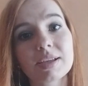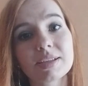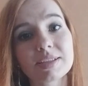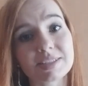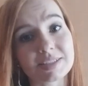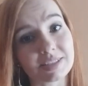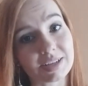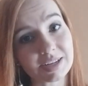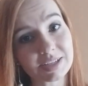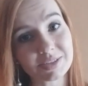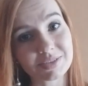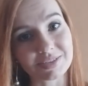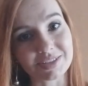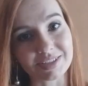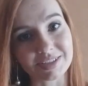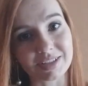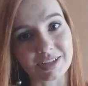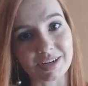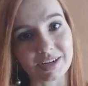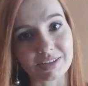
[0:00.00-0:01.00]

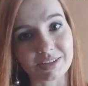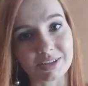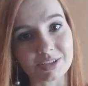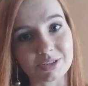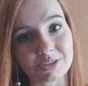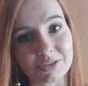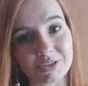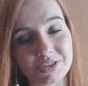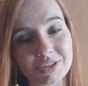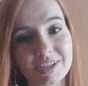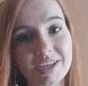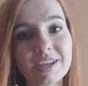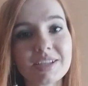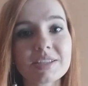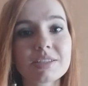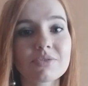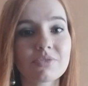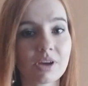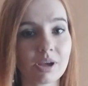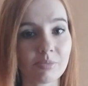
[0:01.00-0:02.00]
Здравствуйте, дорогие друзья,
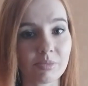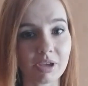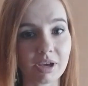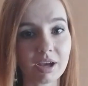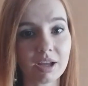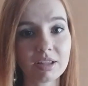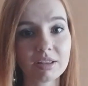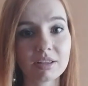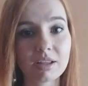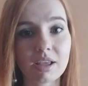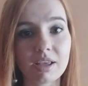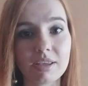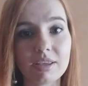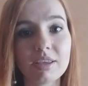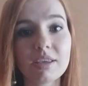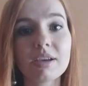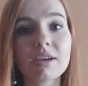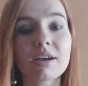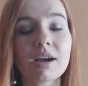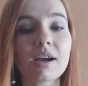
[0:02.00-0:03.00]
с вами Анна,
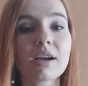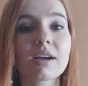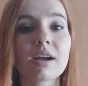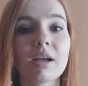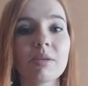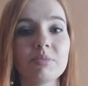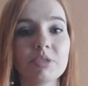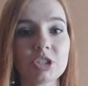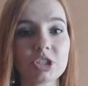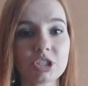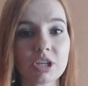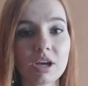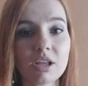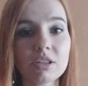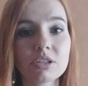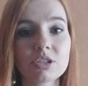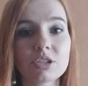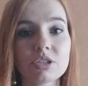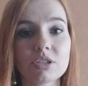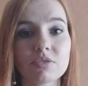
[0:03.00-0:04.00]
и, как и
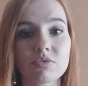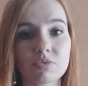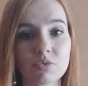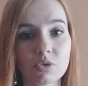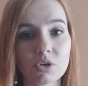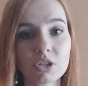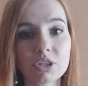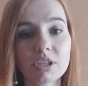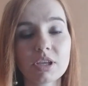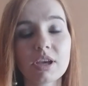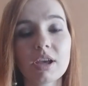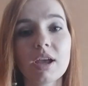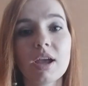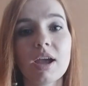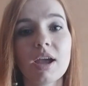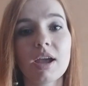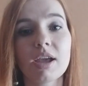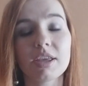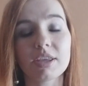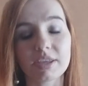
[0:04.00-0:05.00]
обещала, сегодня
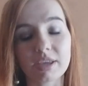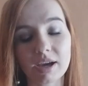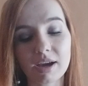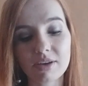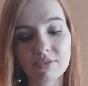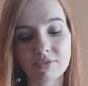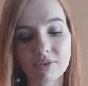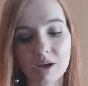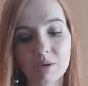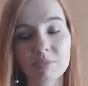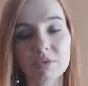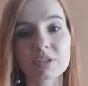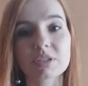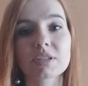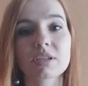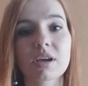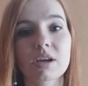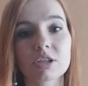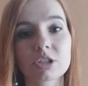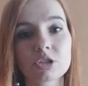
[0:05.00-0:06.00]
я вам
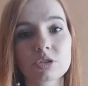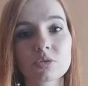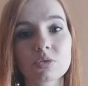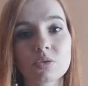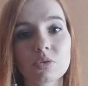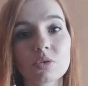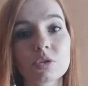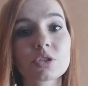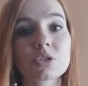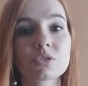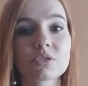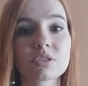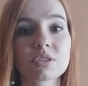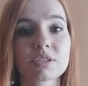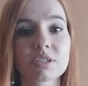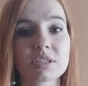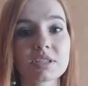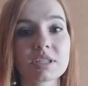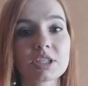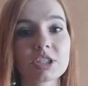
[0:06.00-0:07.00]
расскажу о
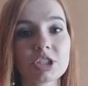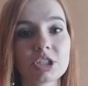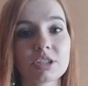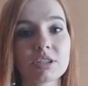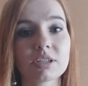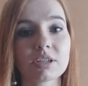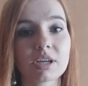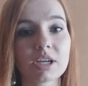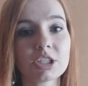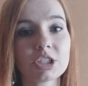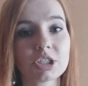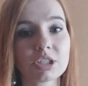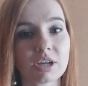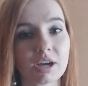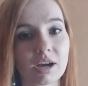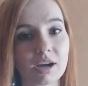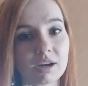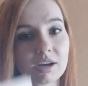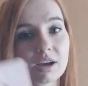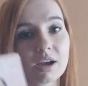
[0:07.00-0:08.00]
солнцезащитных
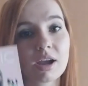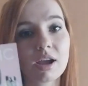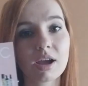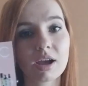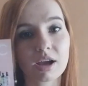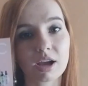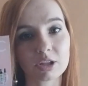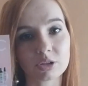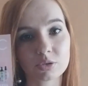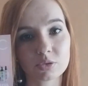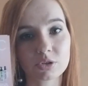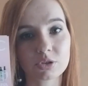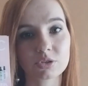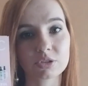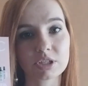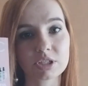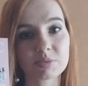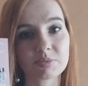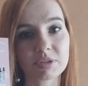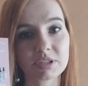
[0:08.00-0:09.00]
очках, которые у
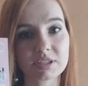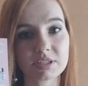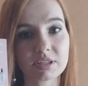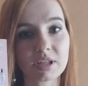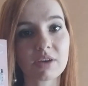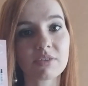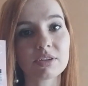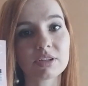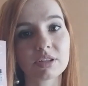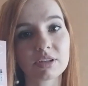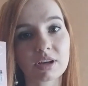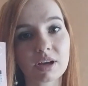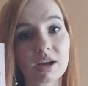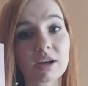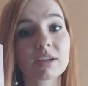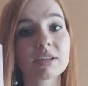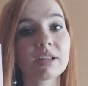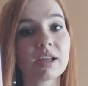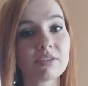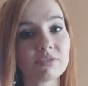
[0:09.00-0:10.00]
нас представлены
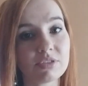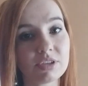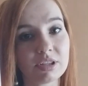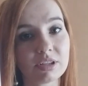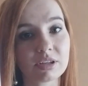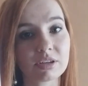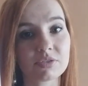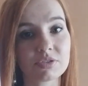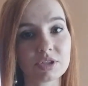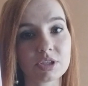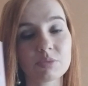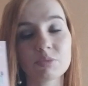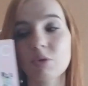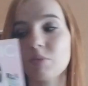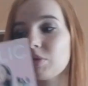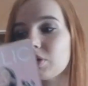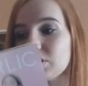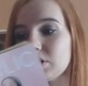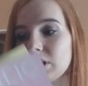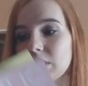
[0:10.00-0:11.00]
как новинка в
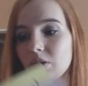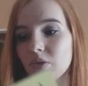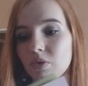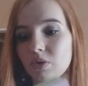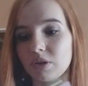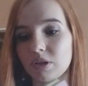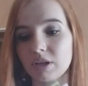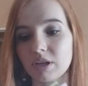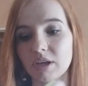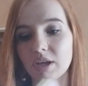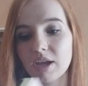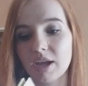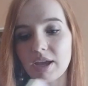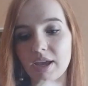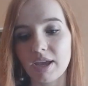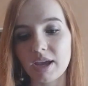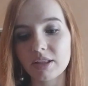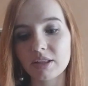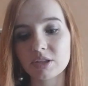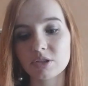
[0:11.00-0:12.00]
седьмом каталоге.
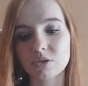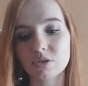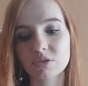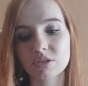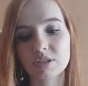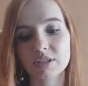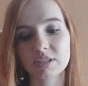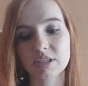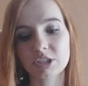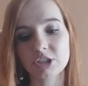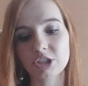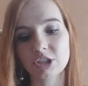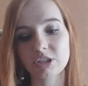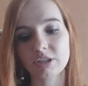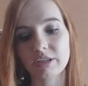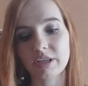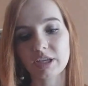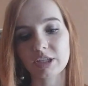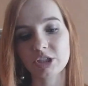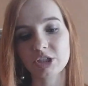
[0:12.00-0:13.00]
Это
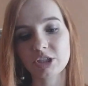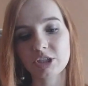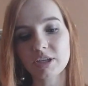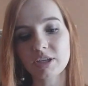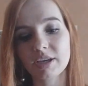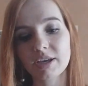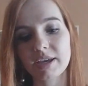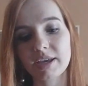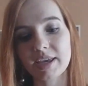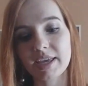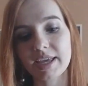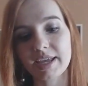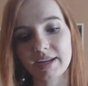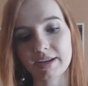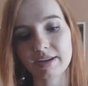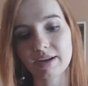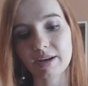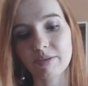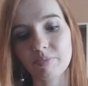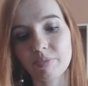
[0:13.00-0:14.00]
солнцезащитные очки
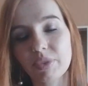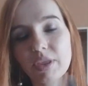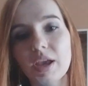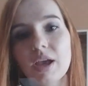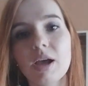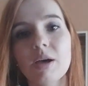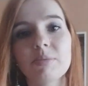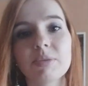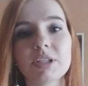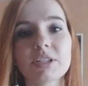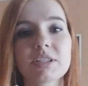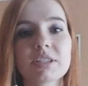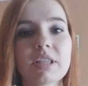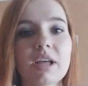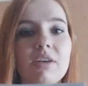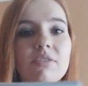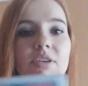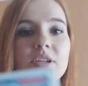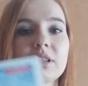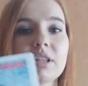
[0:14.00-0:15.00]
Эрика.
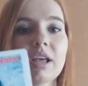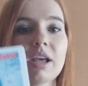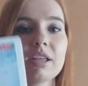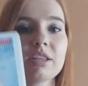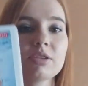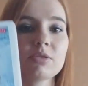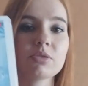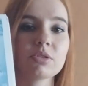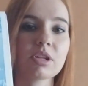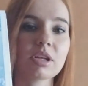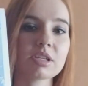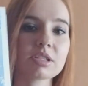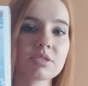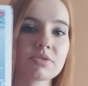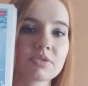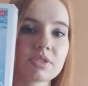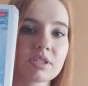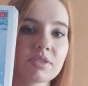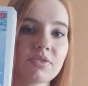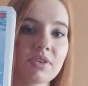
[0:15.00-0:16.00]
Представлены они у нас
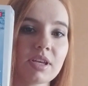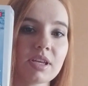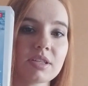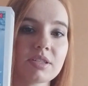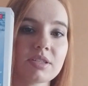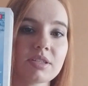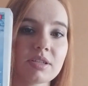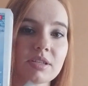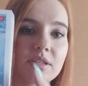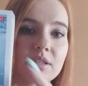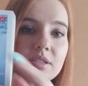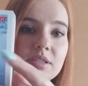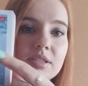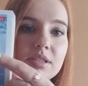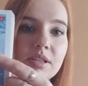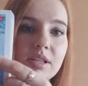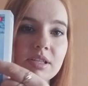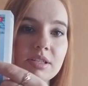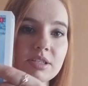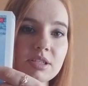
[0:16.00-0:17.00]
в цвете
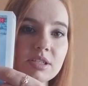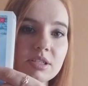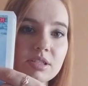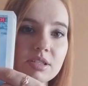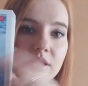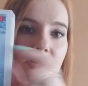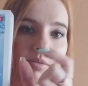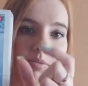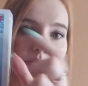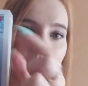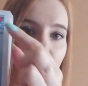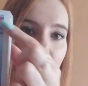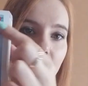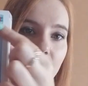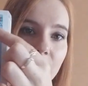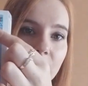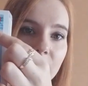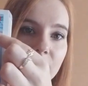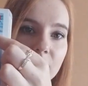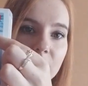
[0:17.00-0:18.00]
золотистом
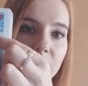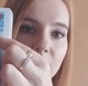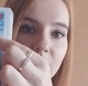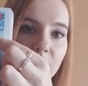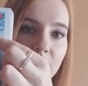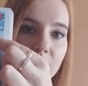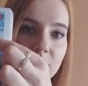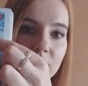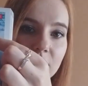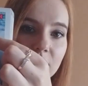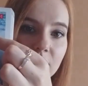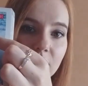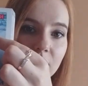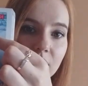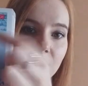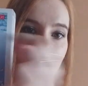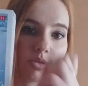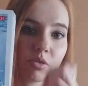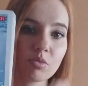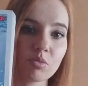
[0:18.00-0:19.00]
и в цвете
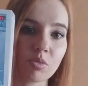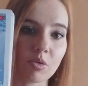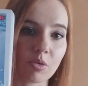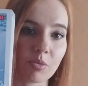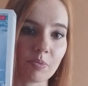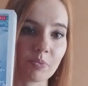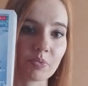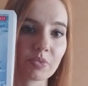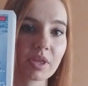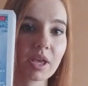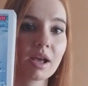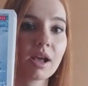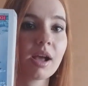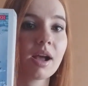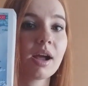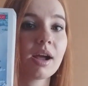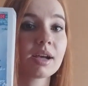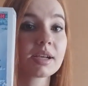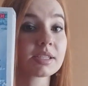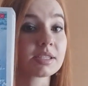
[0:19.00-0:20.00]
голубом.
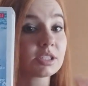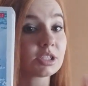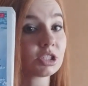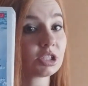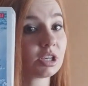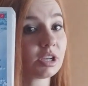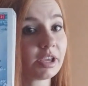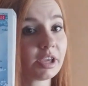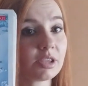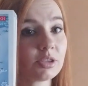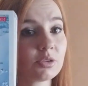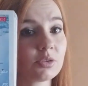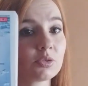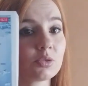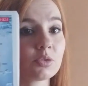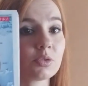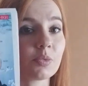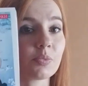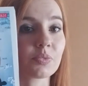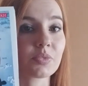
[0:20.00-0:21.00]
К
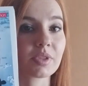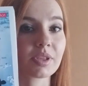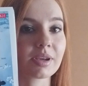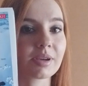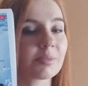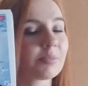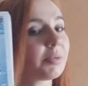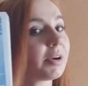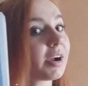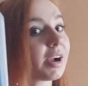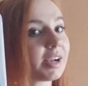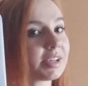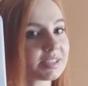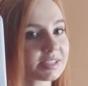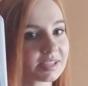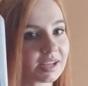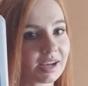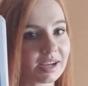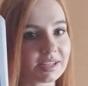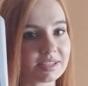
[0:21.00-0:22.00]
сожалению,
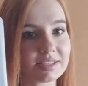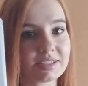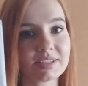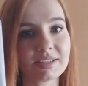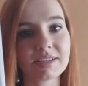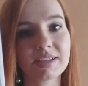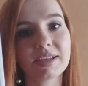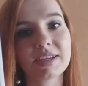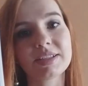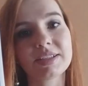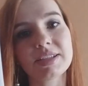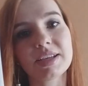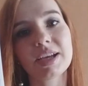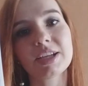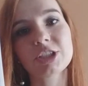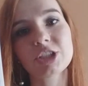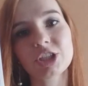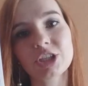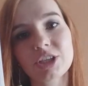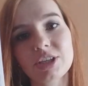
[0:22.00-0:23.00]
показать эти
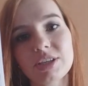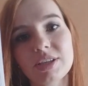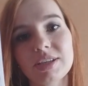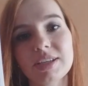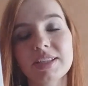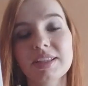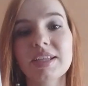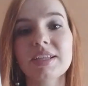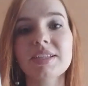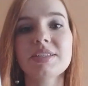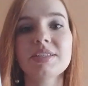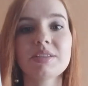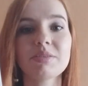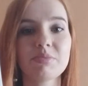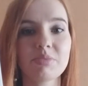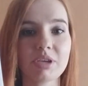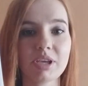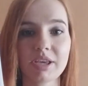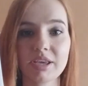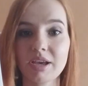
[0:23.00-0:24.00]
очки на
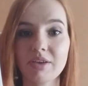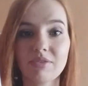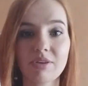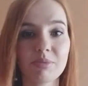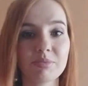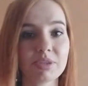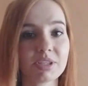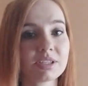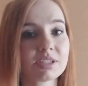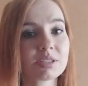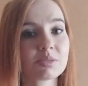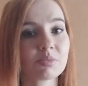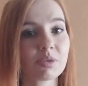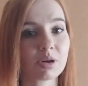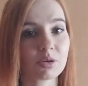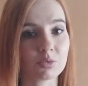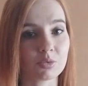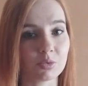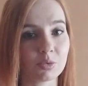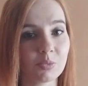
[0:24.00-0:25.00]
себе я вам не
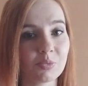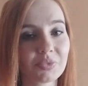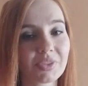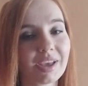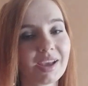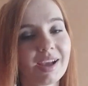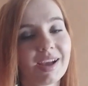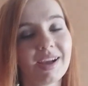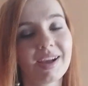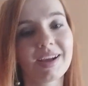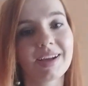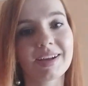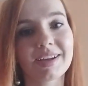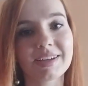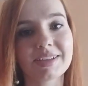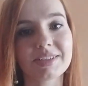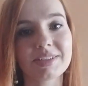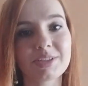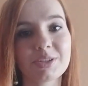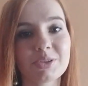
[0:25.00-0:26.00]
смогу.
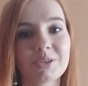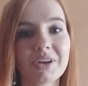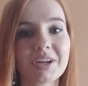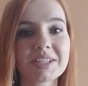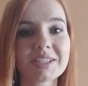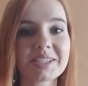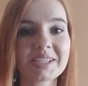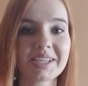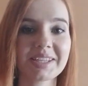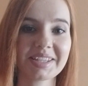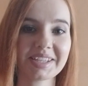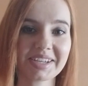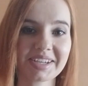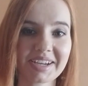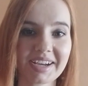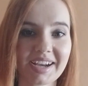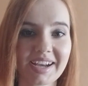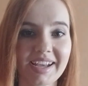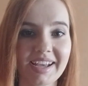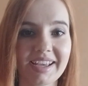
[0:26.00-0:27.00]
Э, ситуация
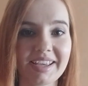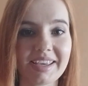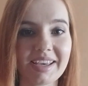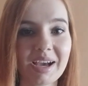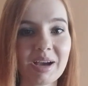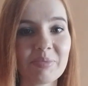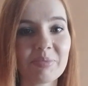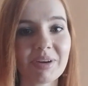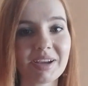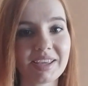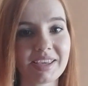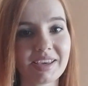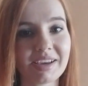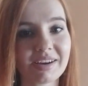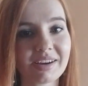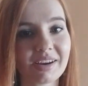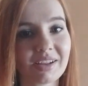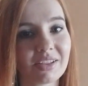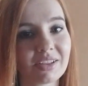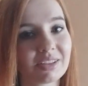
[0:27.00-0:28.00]
такая, я
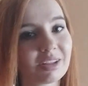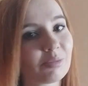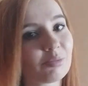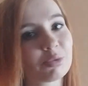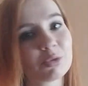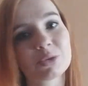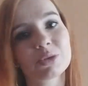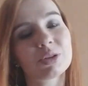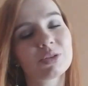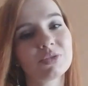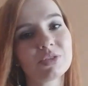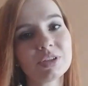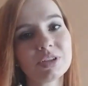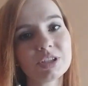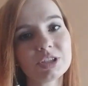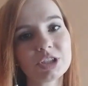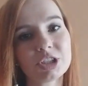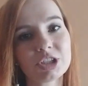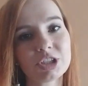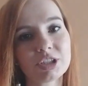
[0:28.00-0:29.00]
поехала на пункт
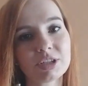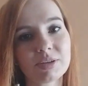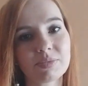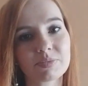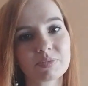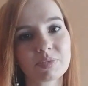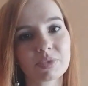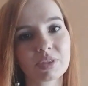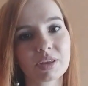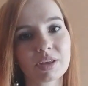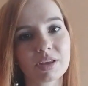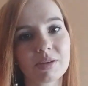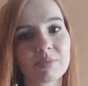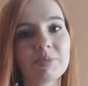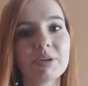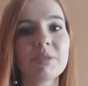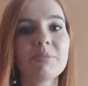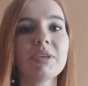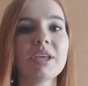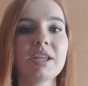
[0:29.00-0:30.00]
выдачи
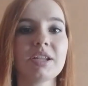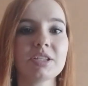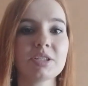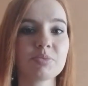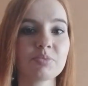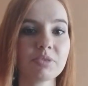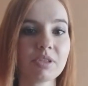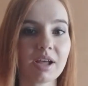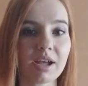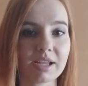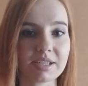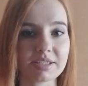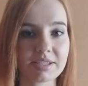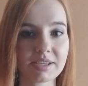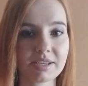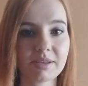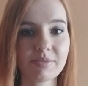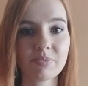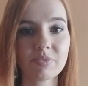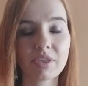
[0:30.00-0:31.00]
примерить
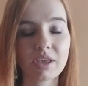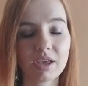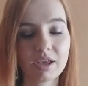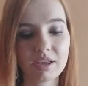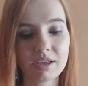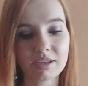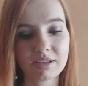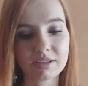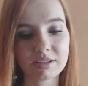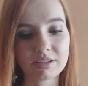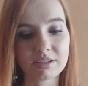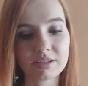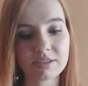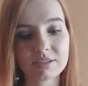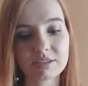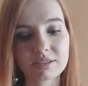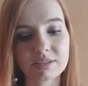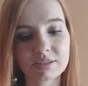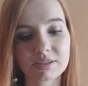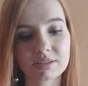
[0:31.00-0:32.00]
платье.
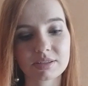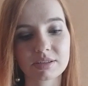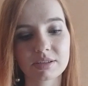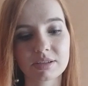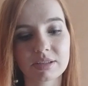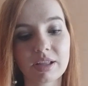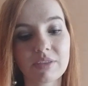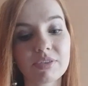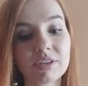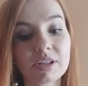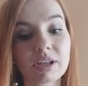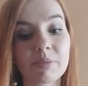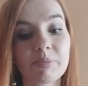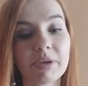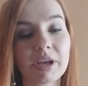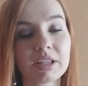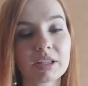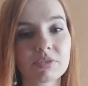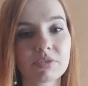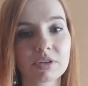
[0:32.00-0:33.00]
Из э, новинка
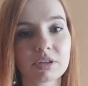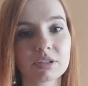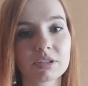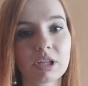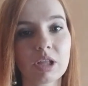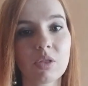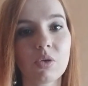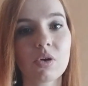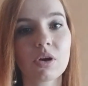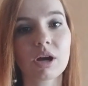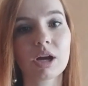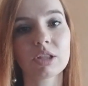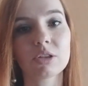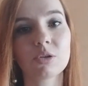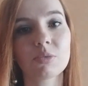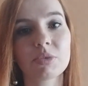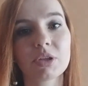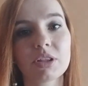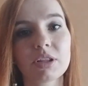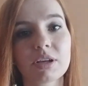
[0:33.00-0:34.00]
пятого каталога оно
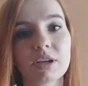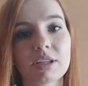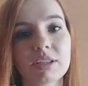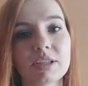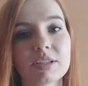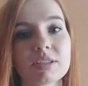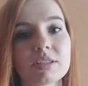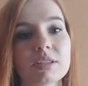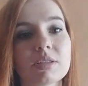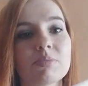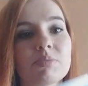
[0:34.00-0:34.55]
мне наконец-то